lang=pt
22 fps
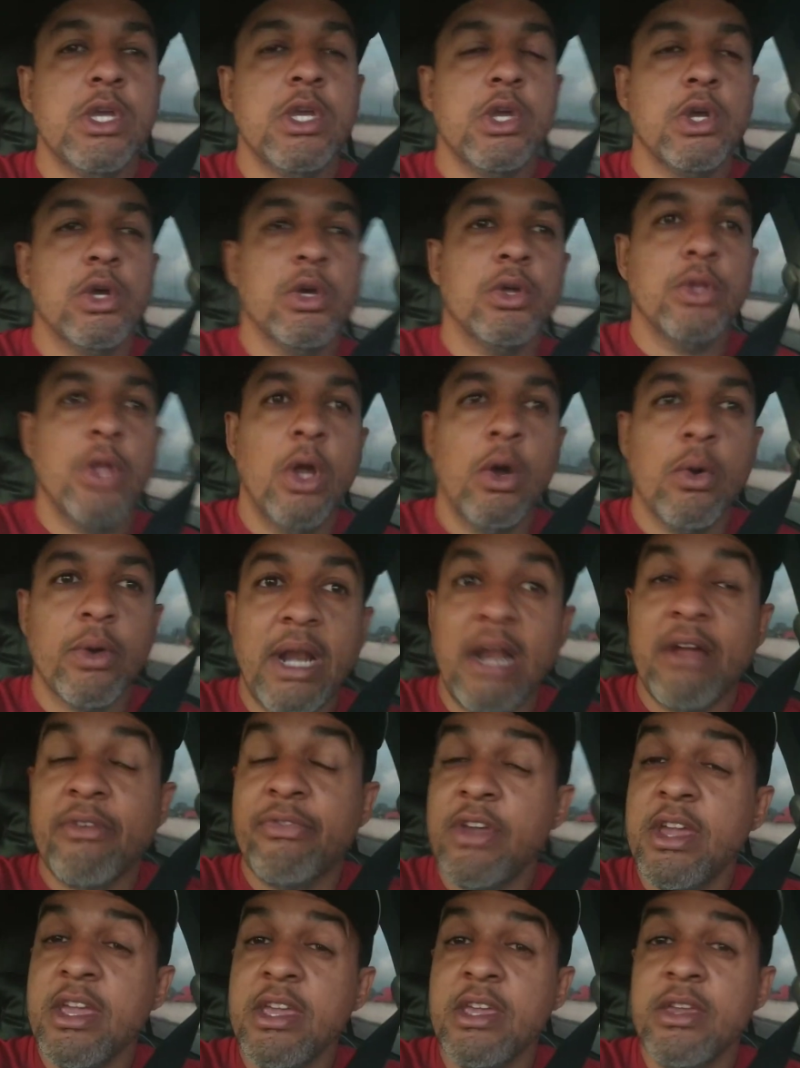Eu não
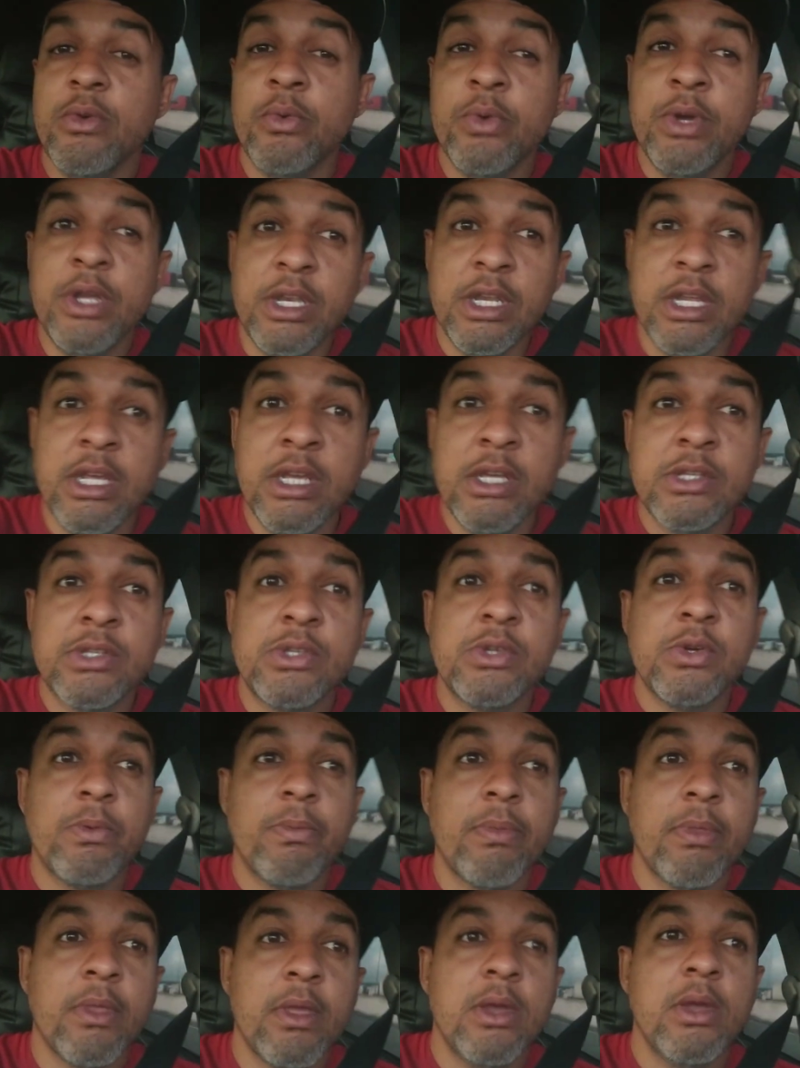gravei o
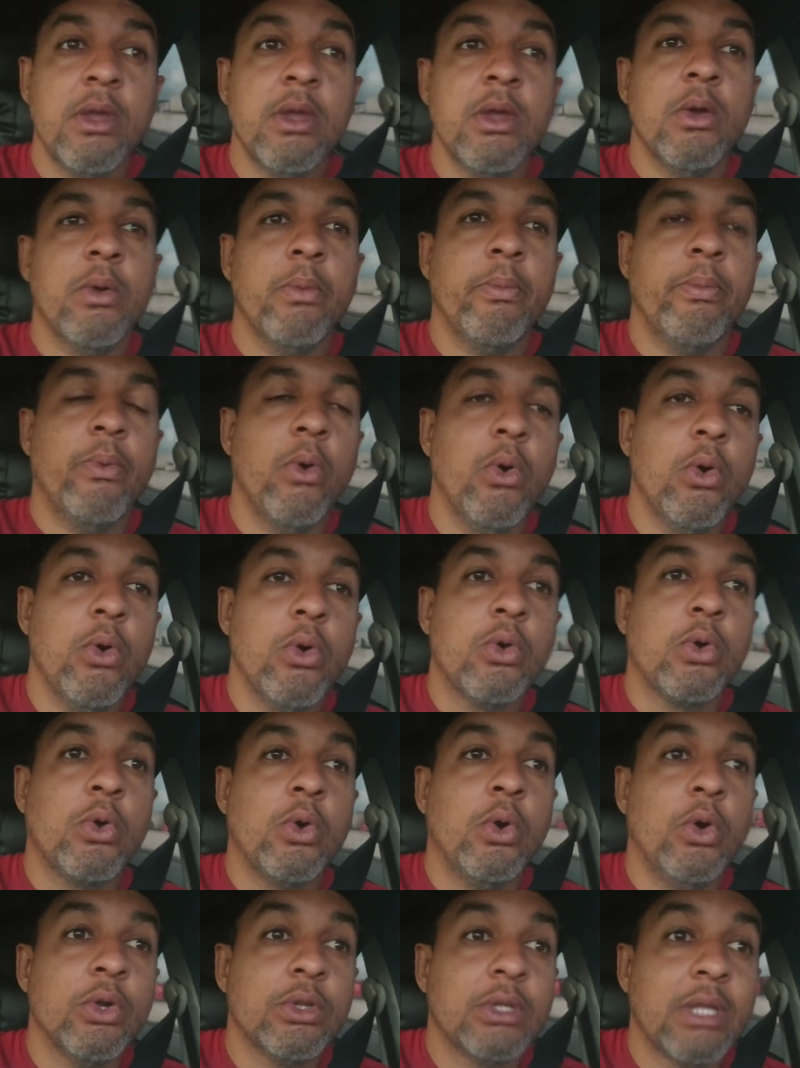início por
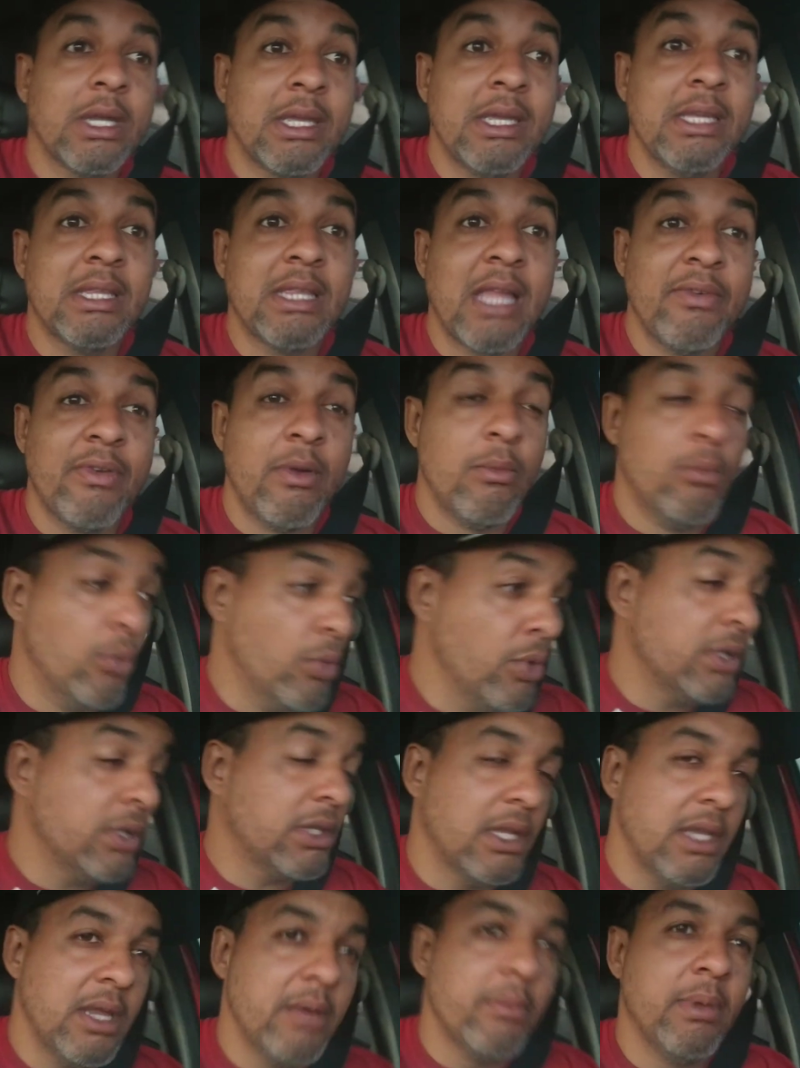conta que estava
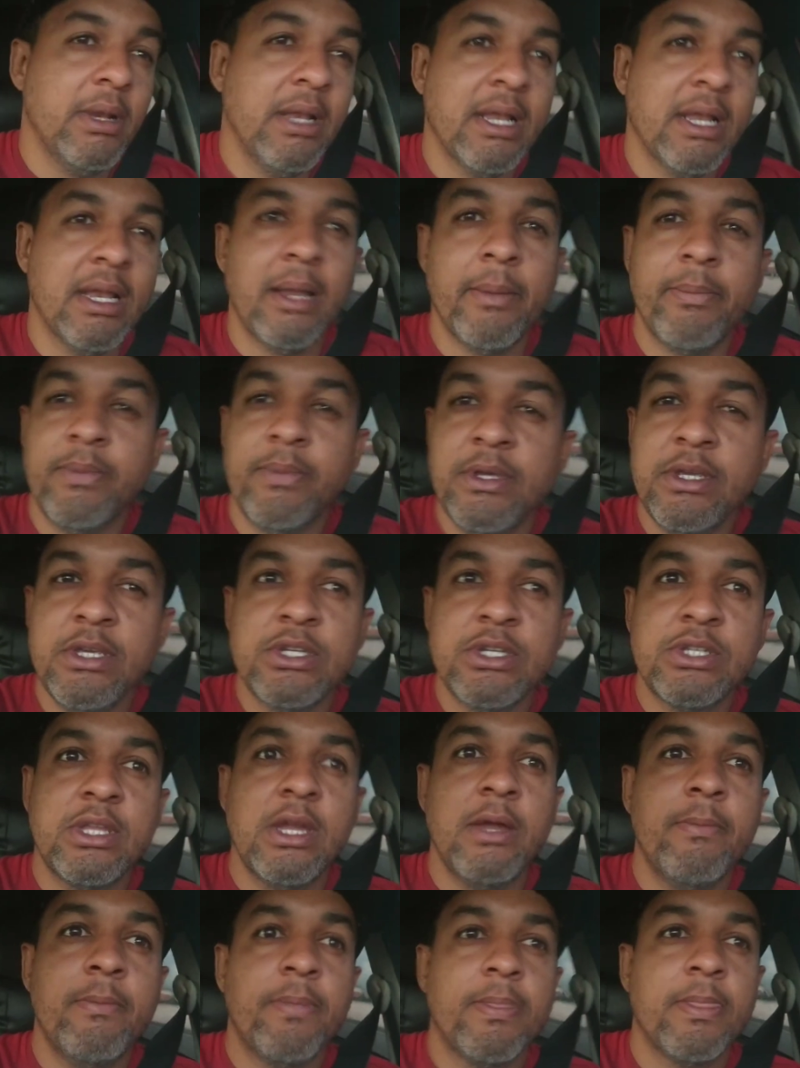muita neblina na
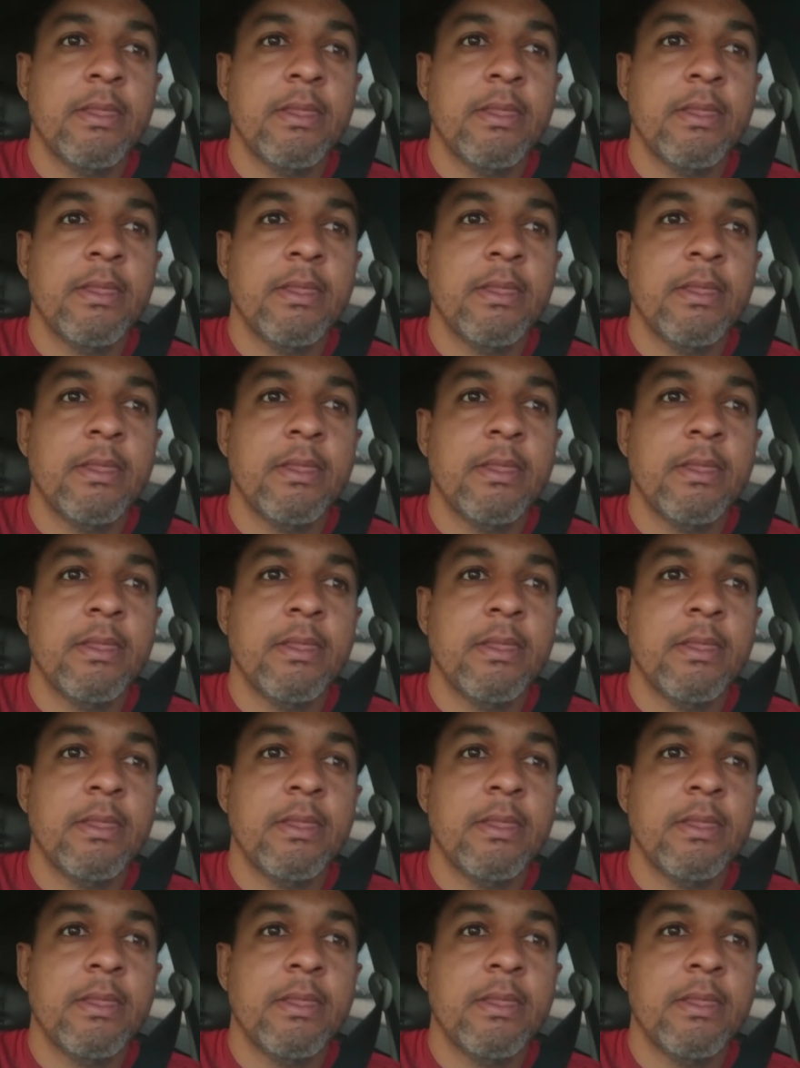pista,